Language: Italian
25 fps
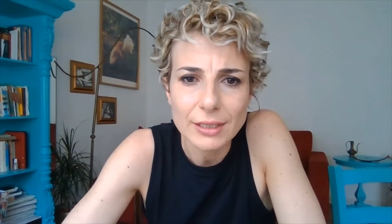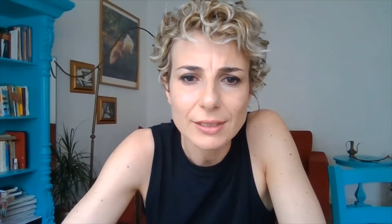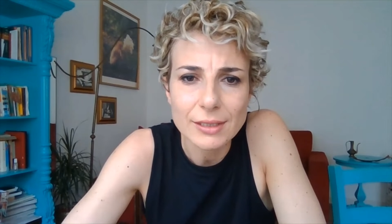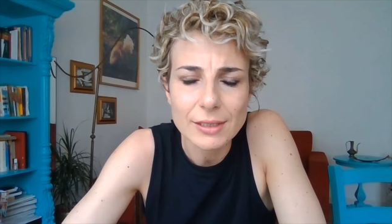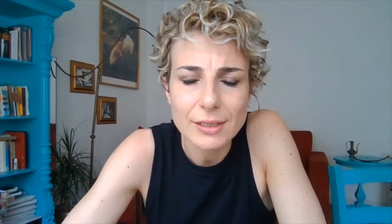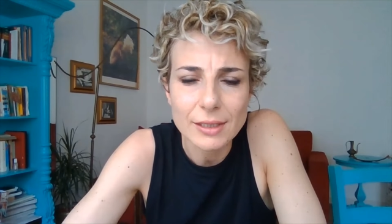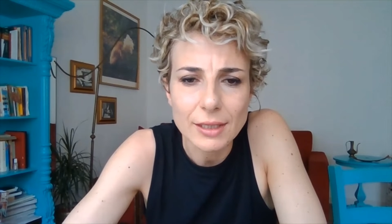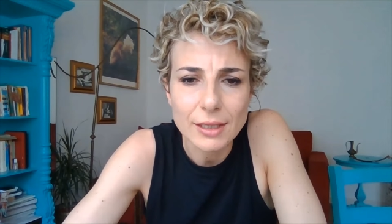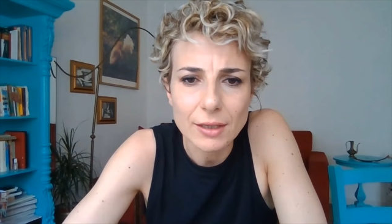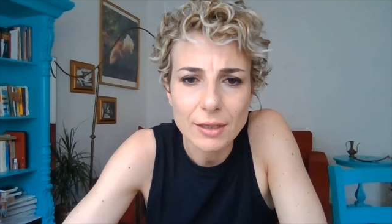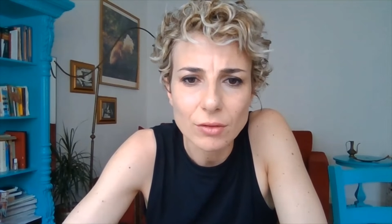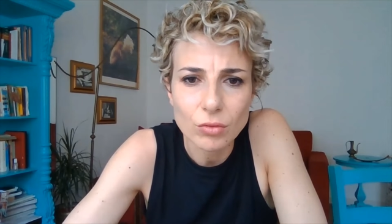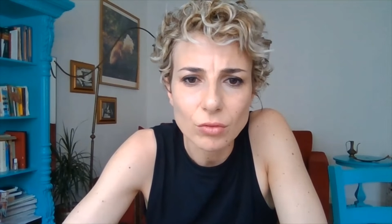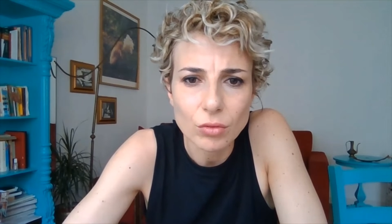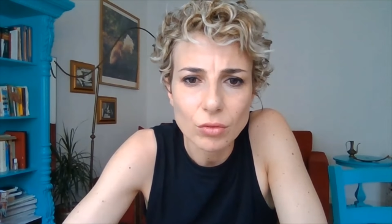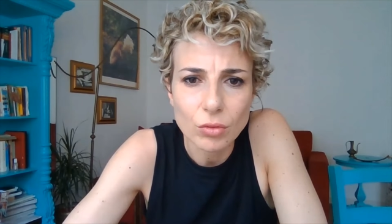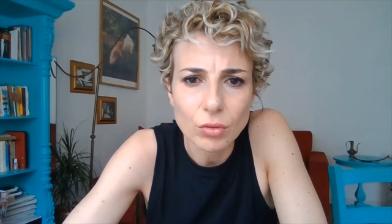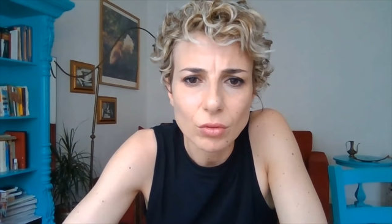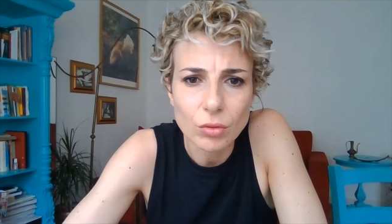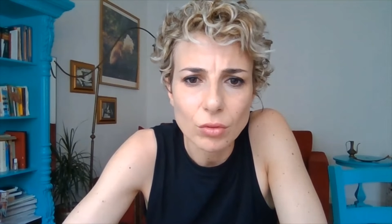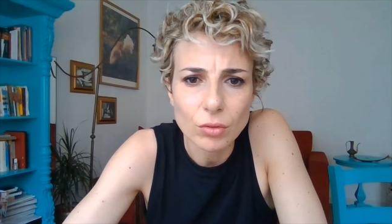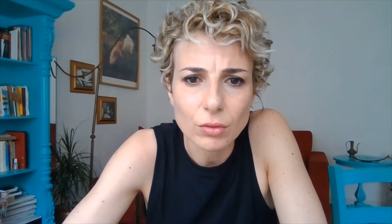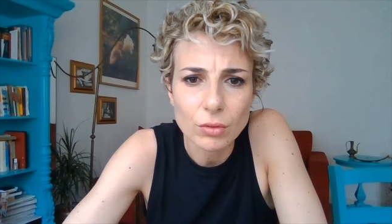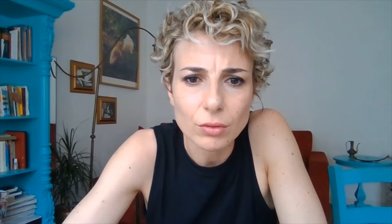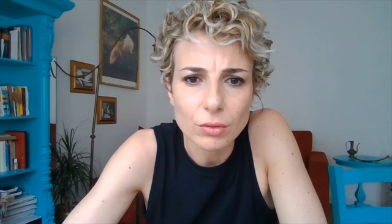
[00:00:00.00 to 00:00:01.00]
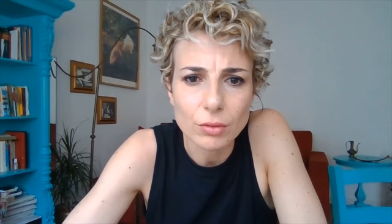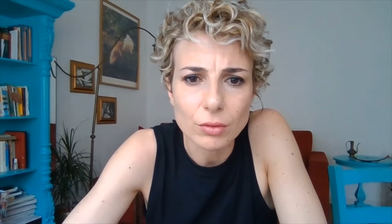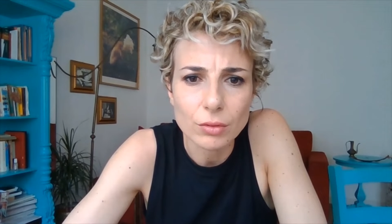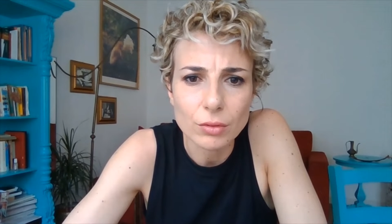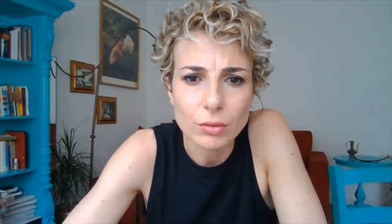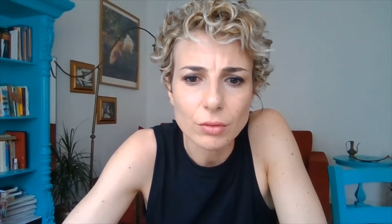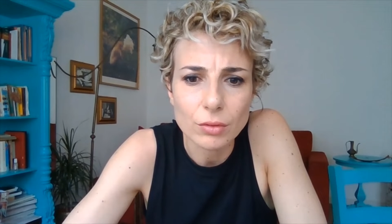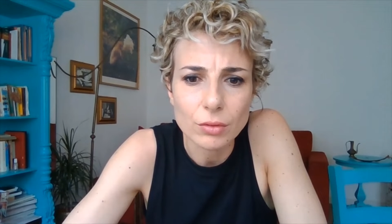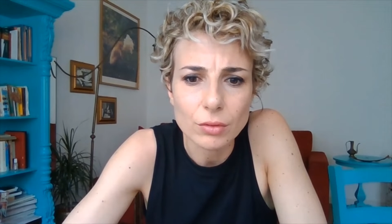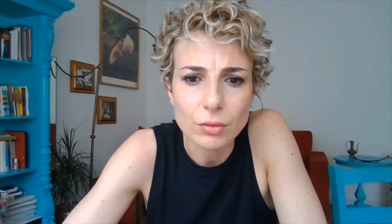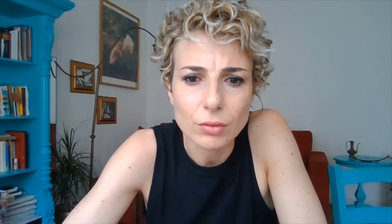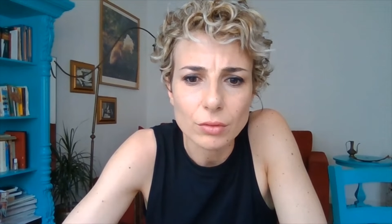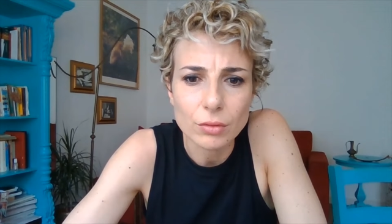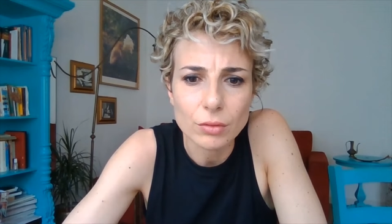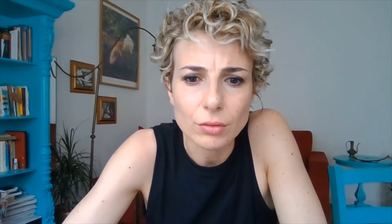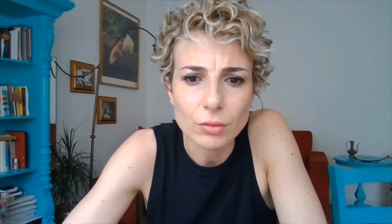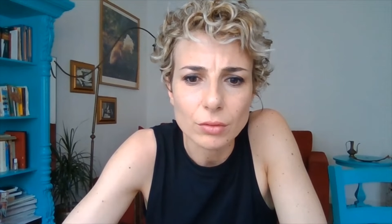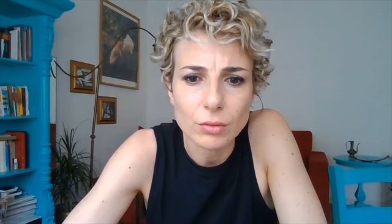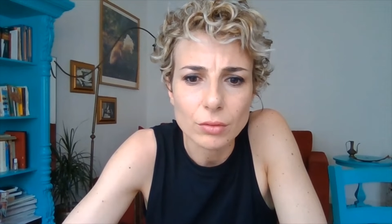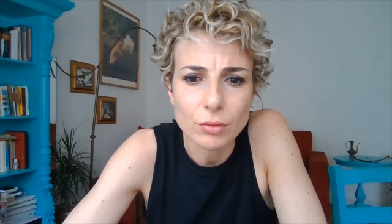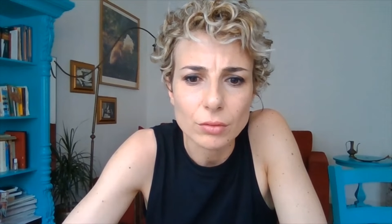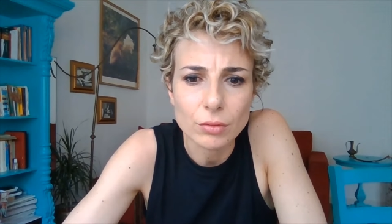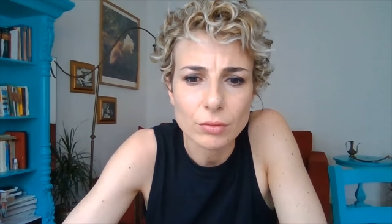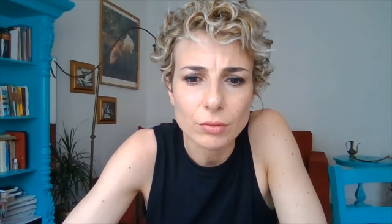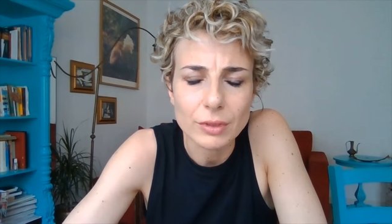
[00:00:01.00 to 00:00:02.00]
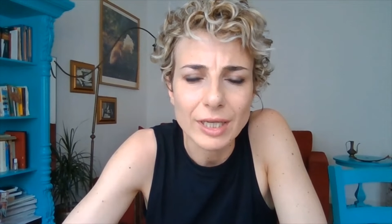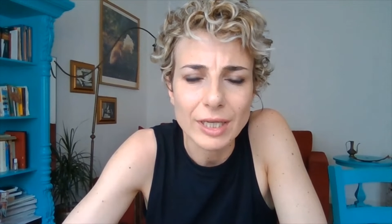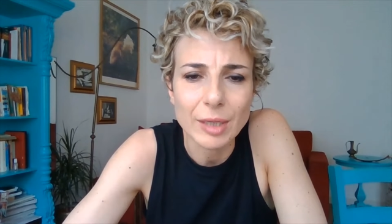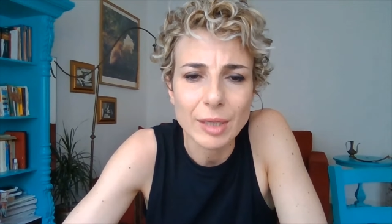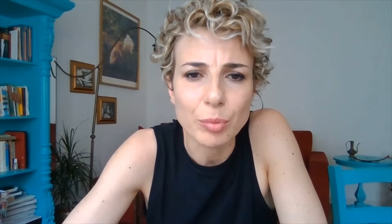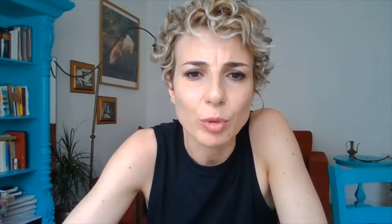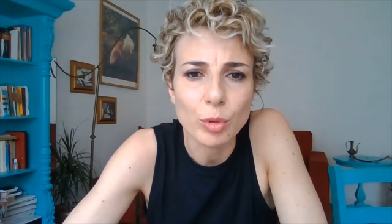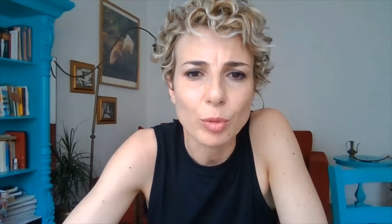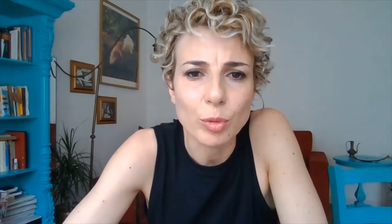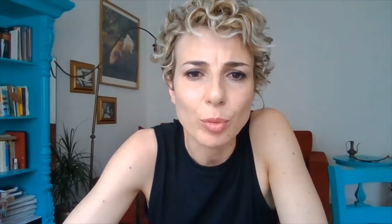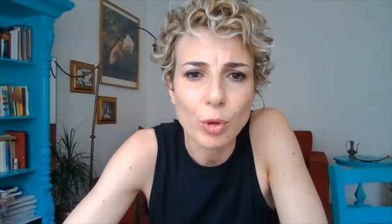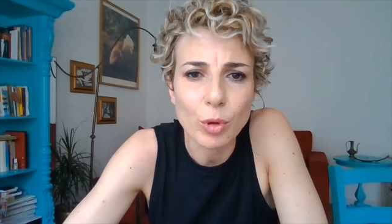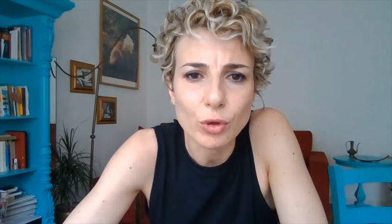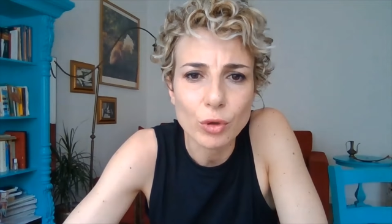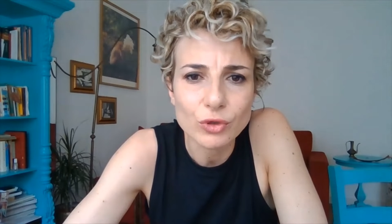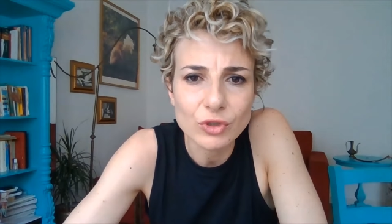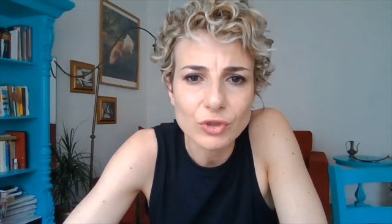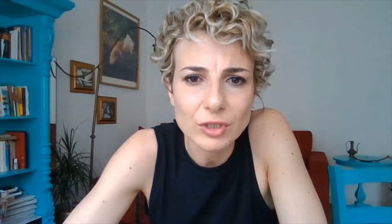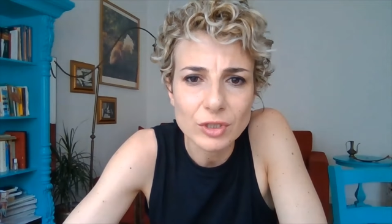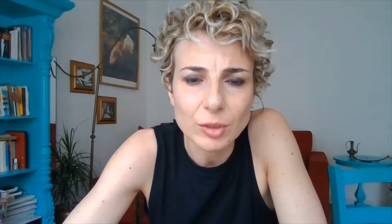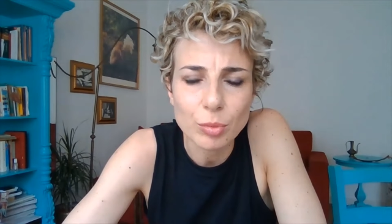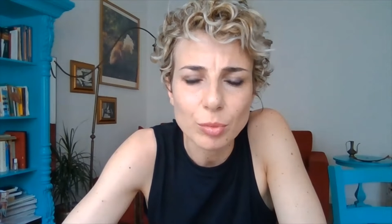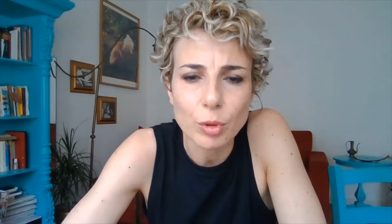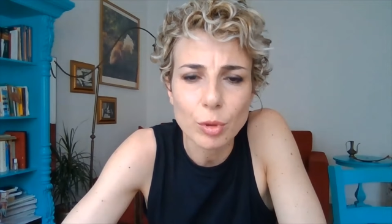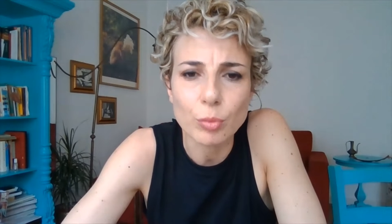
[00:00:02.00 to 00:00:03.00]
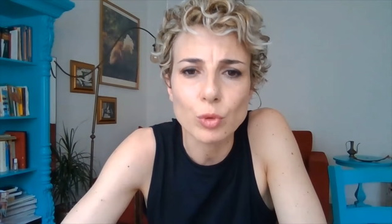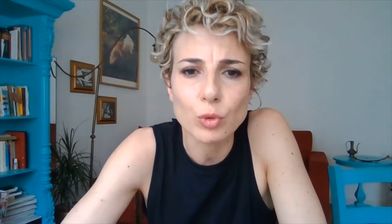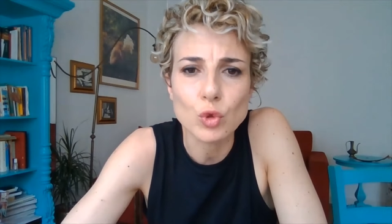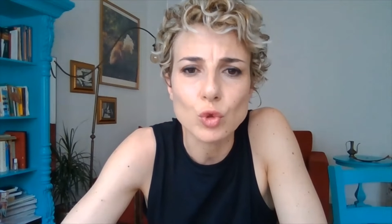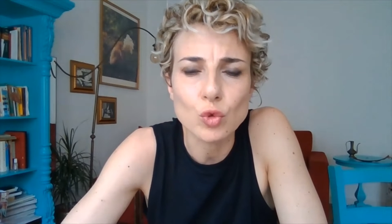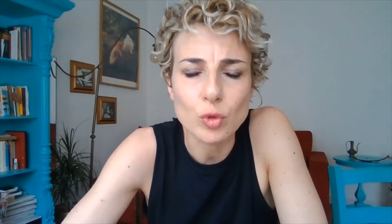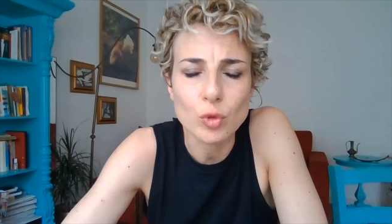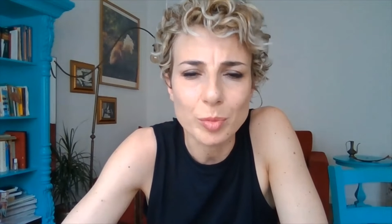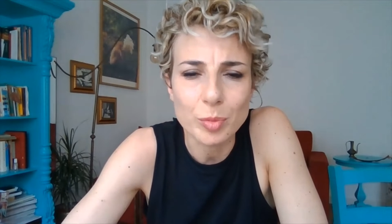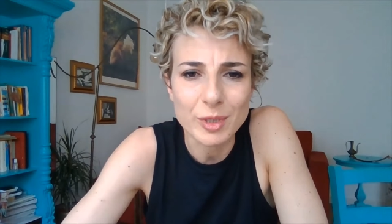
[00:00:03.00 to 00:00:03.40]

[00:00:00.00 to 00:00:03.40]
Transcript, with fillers: siano eh, delle proposte proprio sui